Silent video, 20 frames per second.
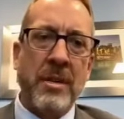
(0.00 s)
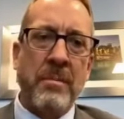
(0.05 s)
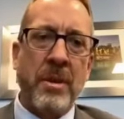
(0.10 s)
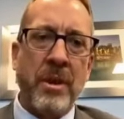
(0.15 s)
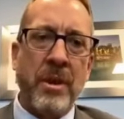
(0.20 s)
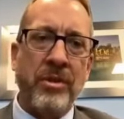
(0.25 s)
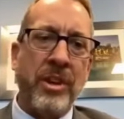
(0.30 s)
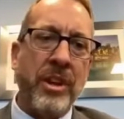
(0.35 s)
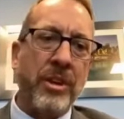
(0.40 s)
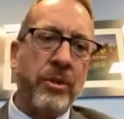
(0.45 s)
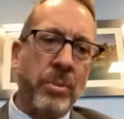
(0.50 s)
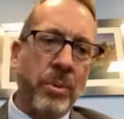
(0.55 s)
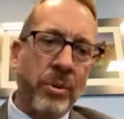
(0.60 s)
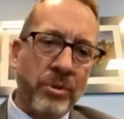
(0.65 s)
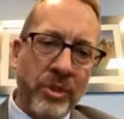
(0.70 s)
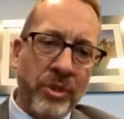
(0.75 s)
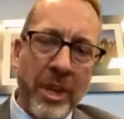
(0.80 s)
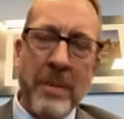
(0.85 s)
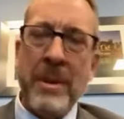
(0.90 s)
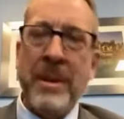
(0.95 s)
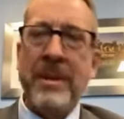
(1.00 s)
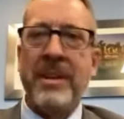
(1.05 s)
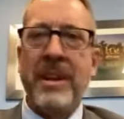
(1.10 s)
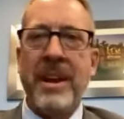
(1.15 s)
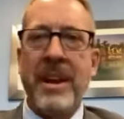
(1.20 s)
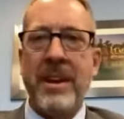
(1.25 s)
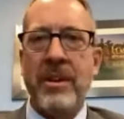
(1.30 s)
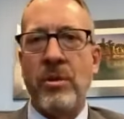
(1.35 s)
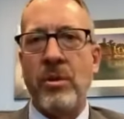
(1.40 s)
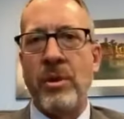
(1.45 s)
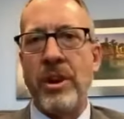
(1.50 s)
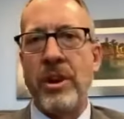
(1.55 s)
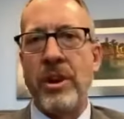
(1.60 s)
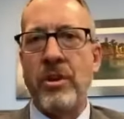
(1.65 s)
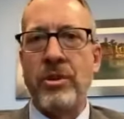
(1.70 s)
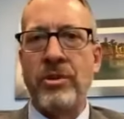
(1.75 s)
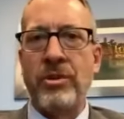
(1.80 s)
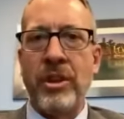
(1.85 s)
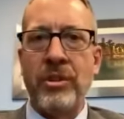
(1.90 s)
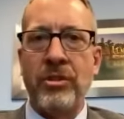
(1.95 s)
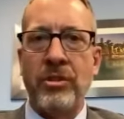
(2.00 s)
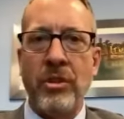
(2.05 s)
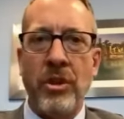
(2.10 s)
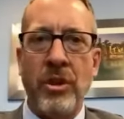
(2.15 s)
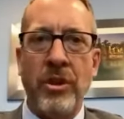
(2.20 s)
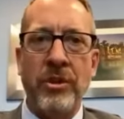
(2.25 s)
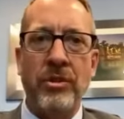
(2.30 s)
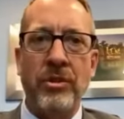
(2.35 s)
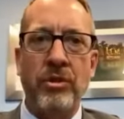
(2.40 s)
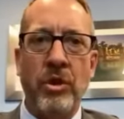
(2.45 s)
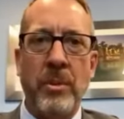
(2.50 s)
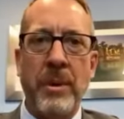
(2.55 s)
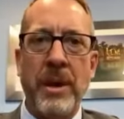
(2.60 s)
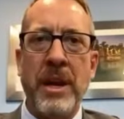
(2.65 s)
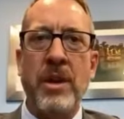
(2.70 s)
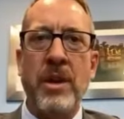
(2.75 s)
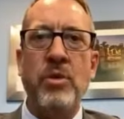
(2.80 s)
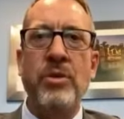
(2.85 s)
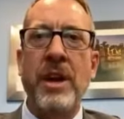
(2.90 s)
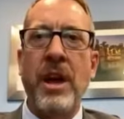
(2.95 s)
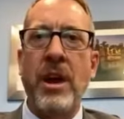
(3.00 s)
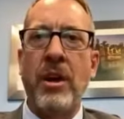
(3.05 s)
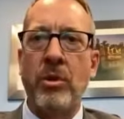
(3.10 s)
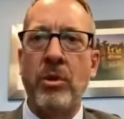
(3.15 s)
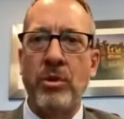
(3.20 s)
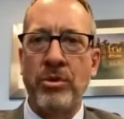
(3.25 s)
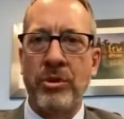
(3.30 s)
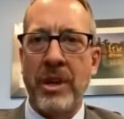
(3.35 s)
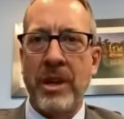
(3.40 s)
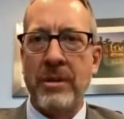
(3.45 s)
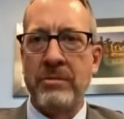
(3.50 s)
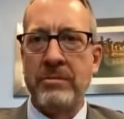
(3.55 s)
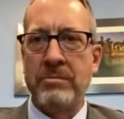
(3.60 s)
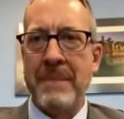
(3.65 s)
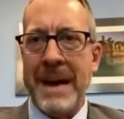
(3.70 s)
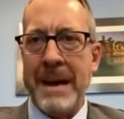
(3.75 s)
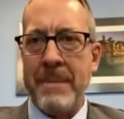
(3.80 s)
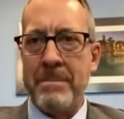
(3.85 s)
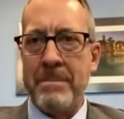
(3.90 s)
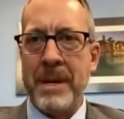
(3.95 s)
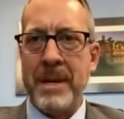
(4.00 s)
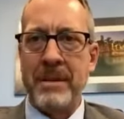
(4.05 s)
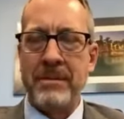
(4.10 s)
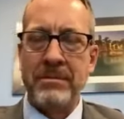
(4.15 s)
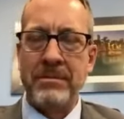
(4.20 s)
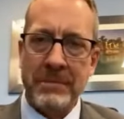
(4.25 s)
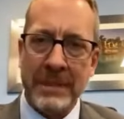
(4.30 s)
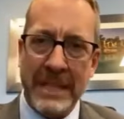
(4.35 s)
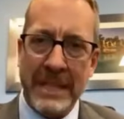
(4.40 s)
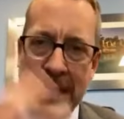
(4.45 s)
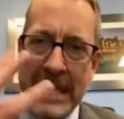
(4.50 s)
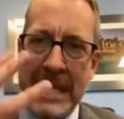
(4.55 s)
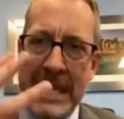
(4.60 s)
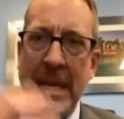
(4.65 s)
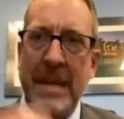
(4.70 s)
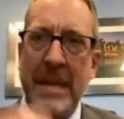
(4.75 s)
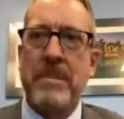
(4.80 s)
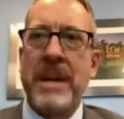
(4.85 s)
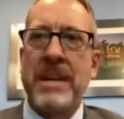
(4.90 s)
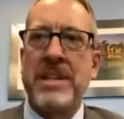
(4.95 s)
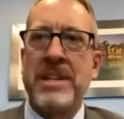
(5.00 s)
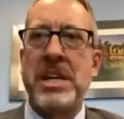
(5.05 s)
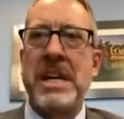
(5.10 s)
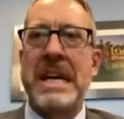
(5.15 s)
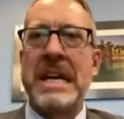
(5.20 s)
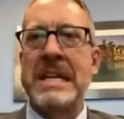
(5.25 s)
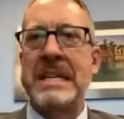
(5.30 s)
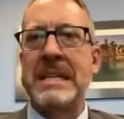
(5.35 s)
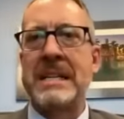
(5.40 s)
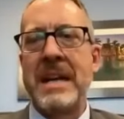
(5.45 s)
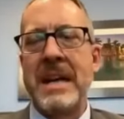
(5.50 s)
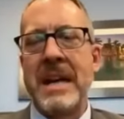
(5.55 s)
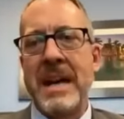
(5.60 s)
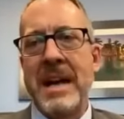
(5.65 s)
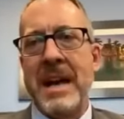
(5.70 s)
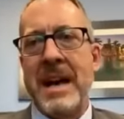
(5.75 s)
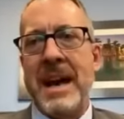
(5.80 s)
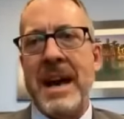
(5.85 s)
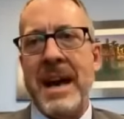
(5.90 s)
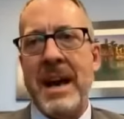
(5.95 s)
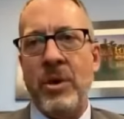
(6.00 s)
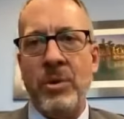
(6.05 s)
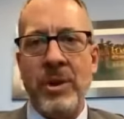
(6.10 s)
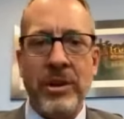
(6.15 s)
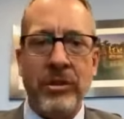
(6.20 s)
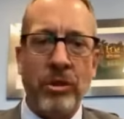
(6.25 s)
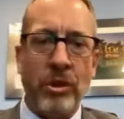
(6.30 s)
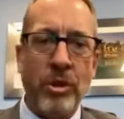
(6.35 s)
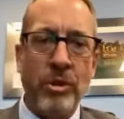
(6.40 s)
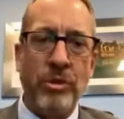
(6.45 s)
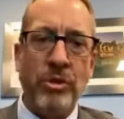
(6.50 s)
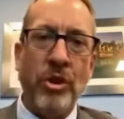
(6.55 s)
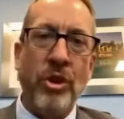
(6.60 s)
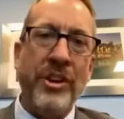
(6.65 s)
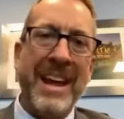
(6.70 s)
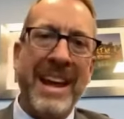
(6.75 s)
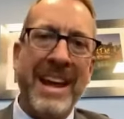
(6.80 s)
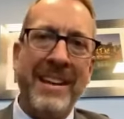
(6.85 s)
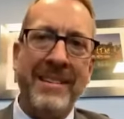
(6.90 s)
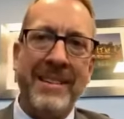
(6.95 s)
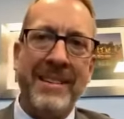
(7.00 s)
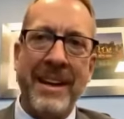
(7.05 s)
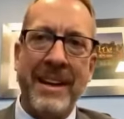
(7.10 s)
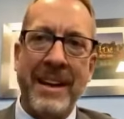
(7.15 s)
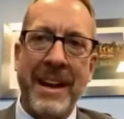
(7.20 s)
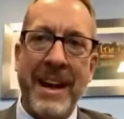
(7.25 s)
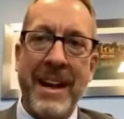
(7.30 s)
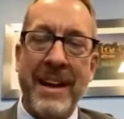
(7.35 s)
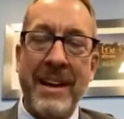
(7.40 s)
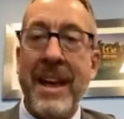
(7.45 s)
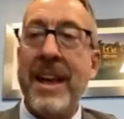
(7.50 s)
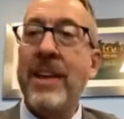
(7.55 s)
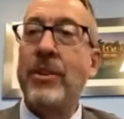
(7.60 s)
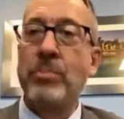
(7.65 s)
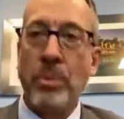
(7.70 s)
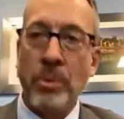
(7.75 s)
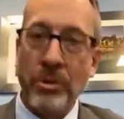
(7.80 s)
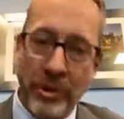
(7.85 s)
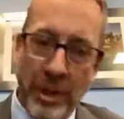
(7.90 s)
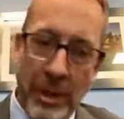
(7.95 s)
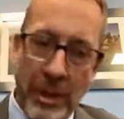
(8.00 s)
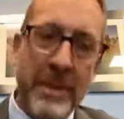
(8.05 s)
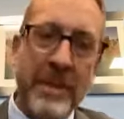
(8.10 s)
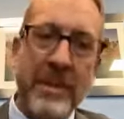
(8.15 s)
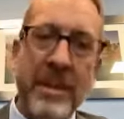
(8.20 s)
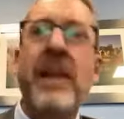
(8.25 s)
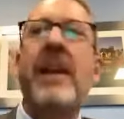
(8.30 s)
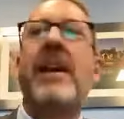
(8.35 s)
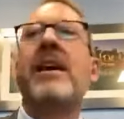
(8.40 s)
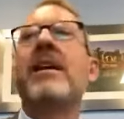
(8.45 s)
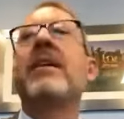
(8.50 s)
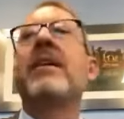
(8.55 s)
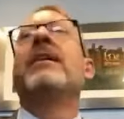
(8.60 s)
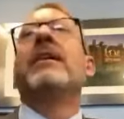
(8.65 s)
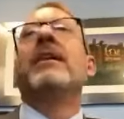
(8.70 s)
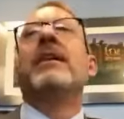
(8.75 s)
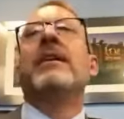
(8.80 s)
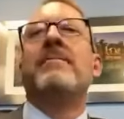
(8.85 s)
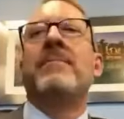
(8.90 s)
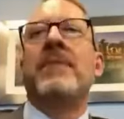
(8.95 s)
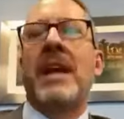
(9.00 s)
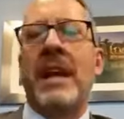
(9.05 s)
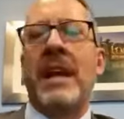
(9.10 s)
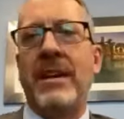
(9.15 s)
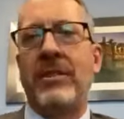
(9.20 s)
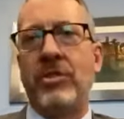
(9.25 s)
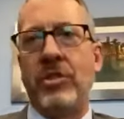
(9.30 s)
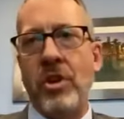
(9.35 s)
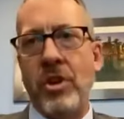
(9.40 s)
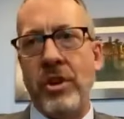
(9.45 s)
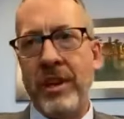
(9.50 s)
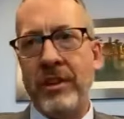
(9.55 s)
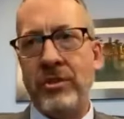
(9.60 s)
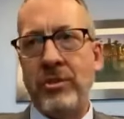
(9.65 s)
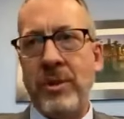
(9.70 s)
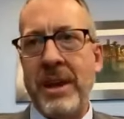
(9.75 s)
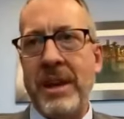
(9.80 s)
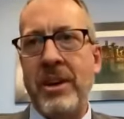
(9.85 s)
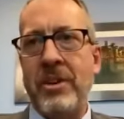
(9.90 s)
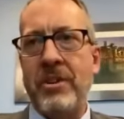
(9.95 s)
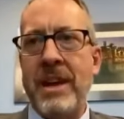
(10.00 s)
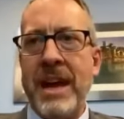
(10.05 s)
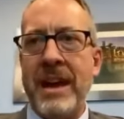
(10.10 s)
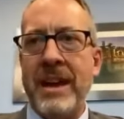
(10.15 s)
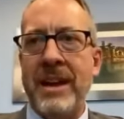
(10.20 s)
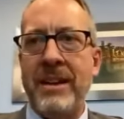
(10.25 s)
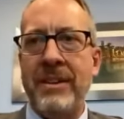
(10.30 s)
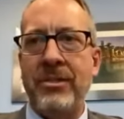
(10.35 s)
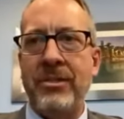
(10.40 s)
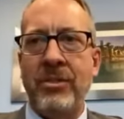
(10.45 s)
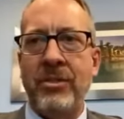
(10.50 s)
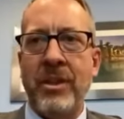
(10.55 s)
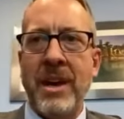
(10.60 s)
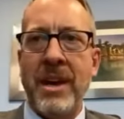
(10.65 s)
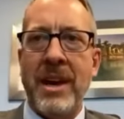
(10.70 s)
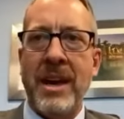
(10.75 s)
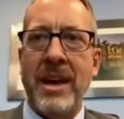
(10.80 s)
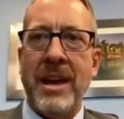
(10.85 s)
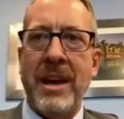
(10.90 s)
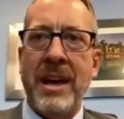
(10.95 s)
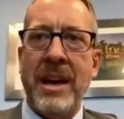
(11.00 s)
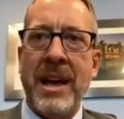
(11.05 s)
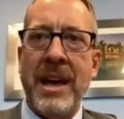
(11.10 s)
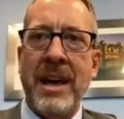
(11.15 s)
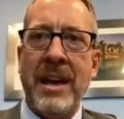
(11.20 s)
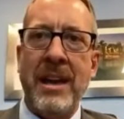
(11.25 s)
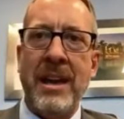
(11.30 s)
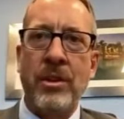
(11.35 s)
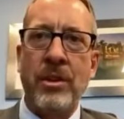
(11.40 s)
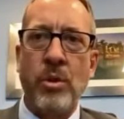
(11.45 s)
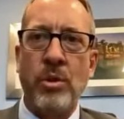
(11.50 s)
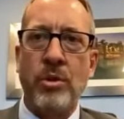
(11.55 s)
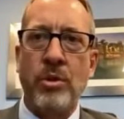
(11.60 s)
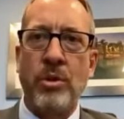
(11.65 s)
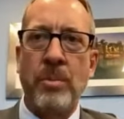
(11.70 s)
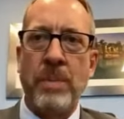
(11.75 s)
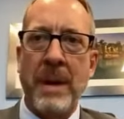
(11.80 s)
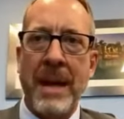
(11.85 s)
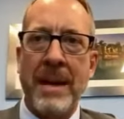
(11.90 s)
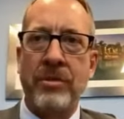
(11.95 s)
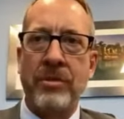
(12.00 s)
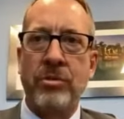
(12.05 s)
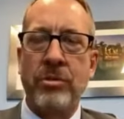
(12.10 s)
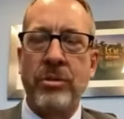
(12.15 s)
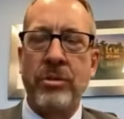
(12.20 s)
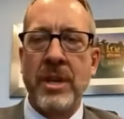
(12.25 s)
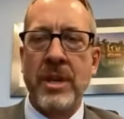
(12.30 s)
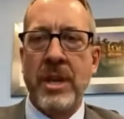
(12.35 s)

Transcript: Pero sí es posible tener una negociación sobre una ruta, un mapa, guía para llegar a una solución integral, es posible tener elecciones regionales ah, en el corto plazo.